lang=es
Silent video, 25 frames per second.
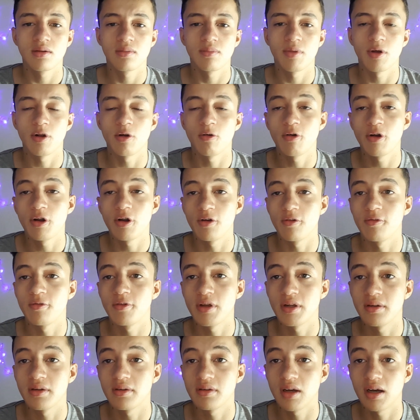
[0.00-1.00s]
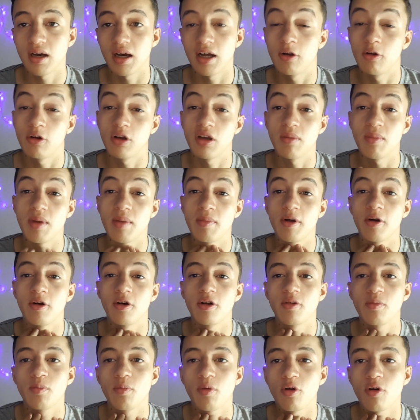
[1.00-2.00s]
Pero bueno, en fin, a lo que me
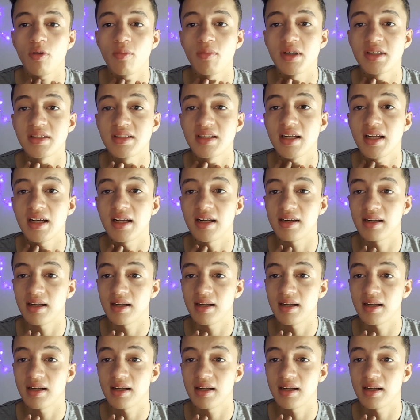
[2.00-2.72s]
mejore un poco más de la...